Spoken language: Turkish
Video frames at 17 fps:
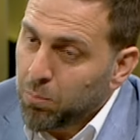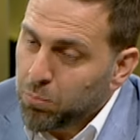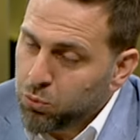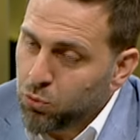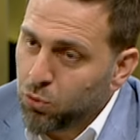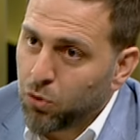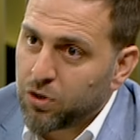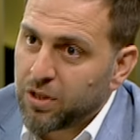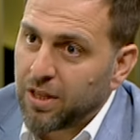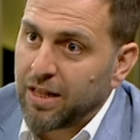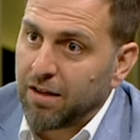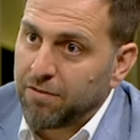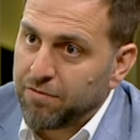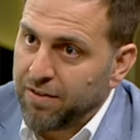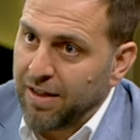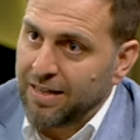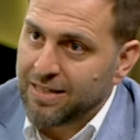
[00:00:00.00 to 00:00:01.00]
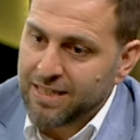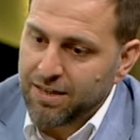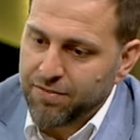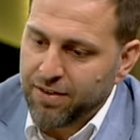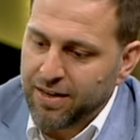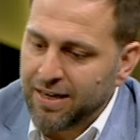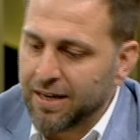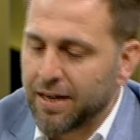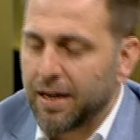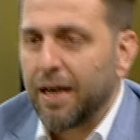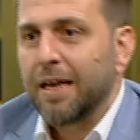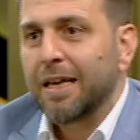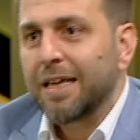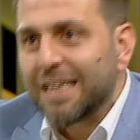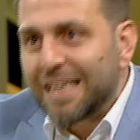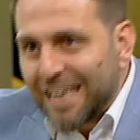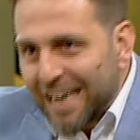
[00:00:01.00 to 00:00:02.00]
bu noktada felsefenin
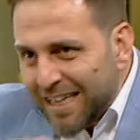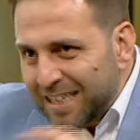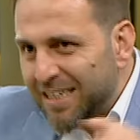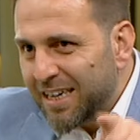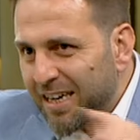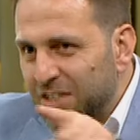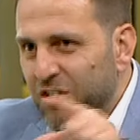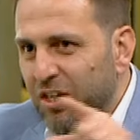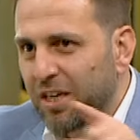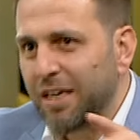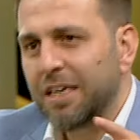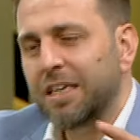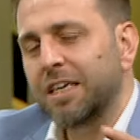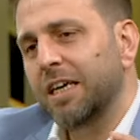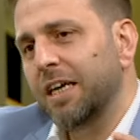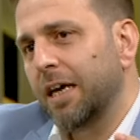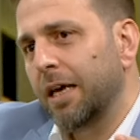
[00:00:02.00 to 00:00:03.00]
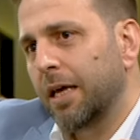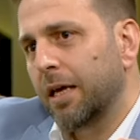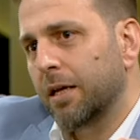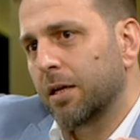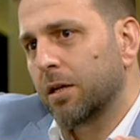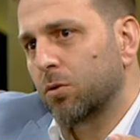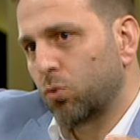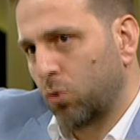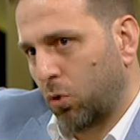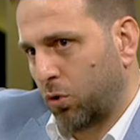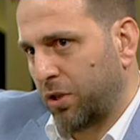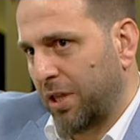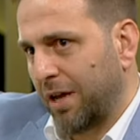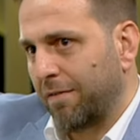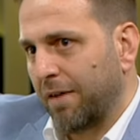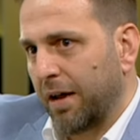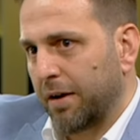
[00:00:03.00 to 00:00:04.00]
getireceği iki
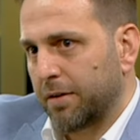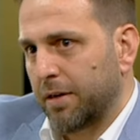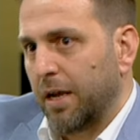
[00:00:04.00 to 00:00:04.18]
nokta var.